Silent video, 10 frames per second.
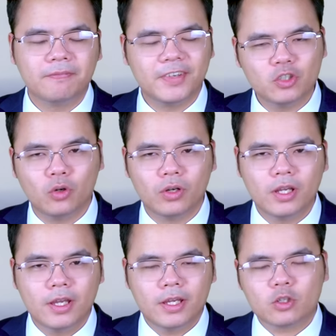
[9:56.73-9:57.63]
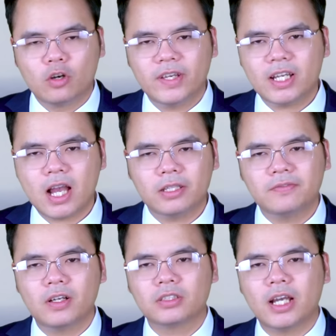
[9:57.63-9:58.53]
Ví dụ, Đối với Nga thì
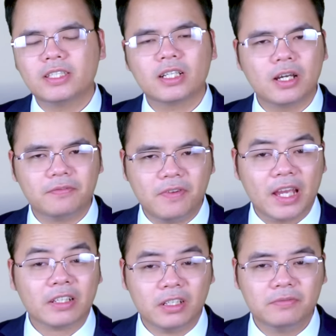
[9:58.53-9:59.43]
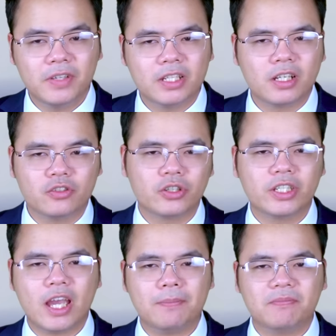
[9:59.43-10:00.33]
phương Tây sẽ cần phải ngừng viện trợ cho
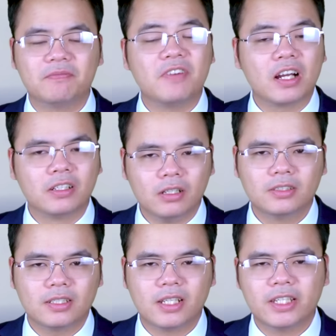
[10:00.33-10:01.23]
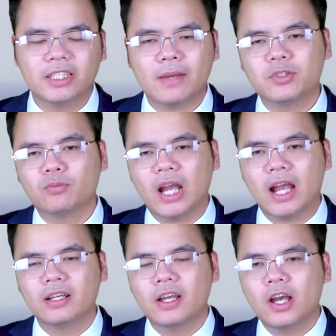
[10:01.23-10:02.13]
Kiev và ngừng giật dây Kiev chống
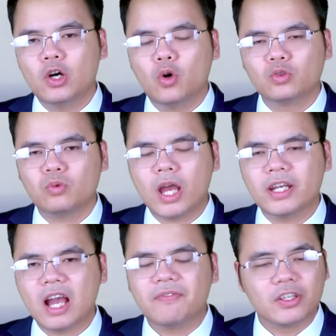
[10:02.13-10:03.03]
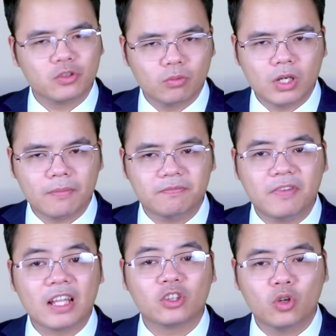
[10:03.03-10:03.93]
Nga. Ukraine phải trung lập
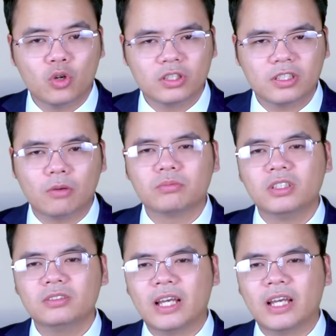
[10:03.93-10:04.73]
và tôn trọng những